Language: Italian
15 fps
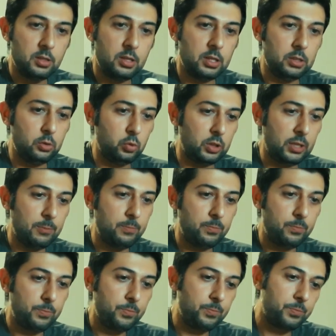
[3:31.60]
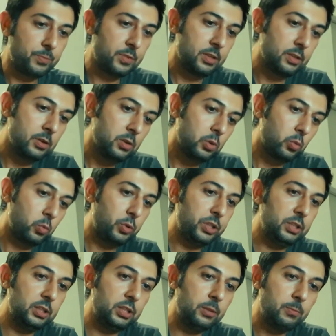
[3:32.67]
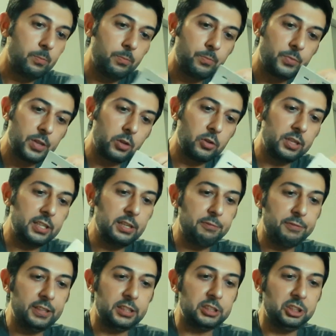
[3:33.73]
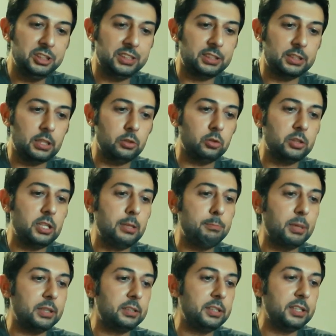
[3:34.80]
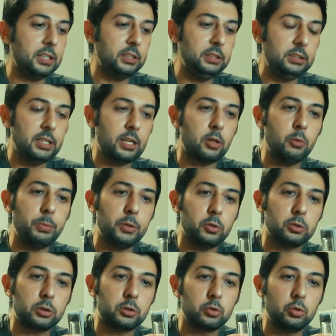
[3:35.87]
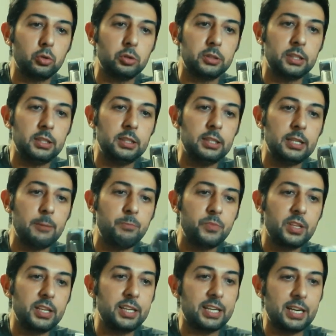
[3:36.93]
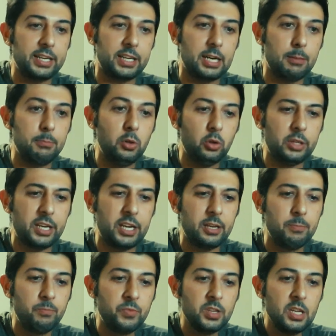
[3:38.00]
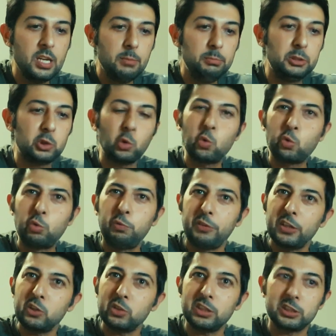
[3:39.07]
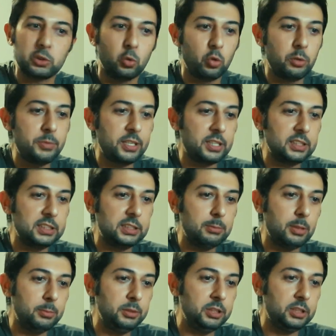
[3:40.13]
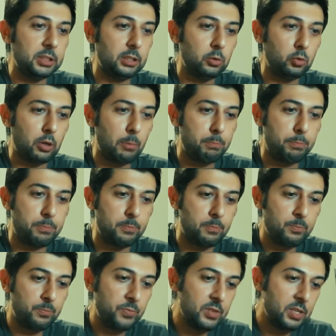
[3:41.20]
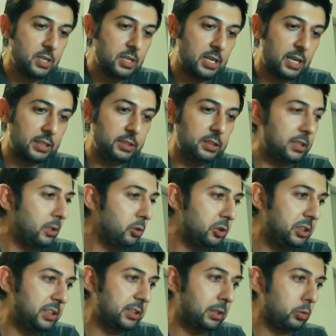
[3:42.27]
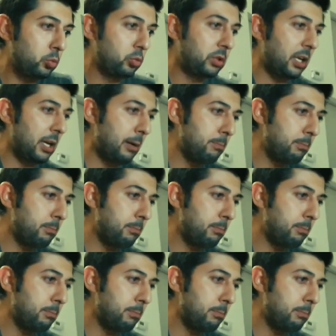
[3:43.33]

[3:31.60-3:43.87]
allora quindi eh, in effetti ci stanno delle batterie all'interno però sono delle ricaricabili ok mi sono gufato da solo miei carissimi amici allora all'interno ci sta tutta la